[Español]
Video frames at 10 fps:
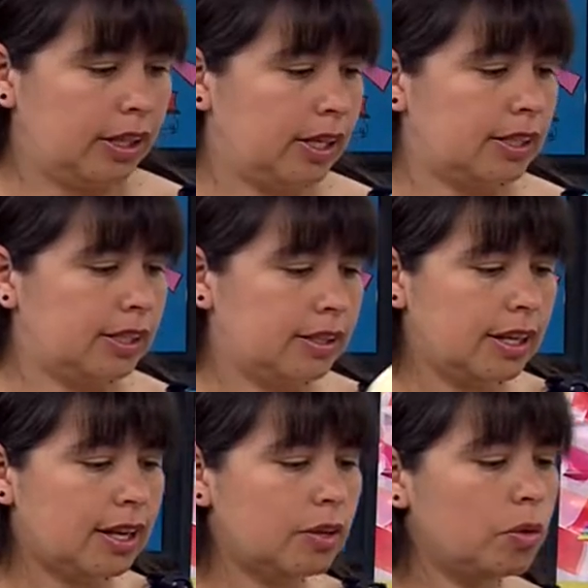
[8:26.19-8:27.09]
Aquí
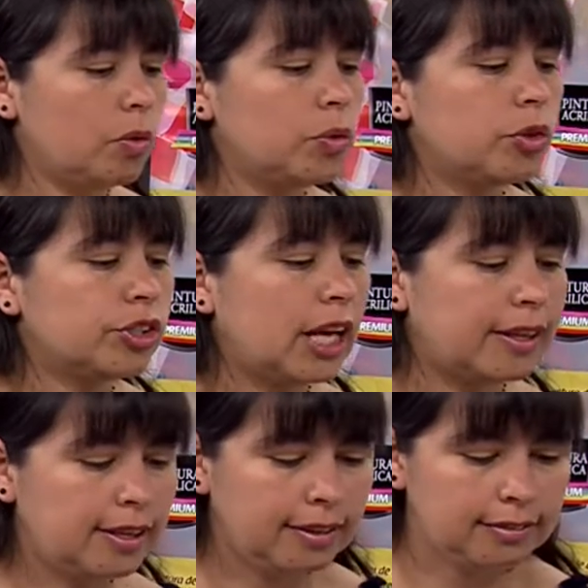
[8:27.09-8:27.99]
traigo uno ya
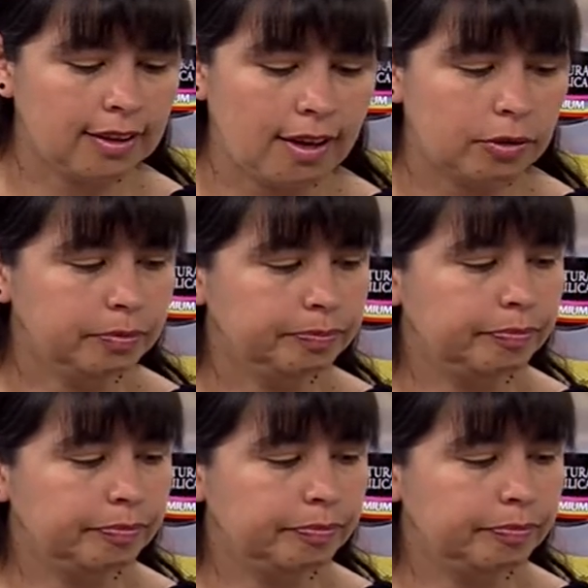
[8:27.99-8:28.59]
adelantado,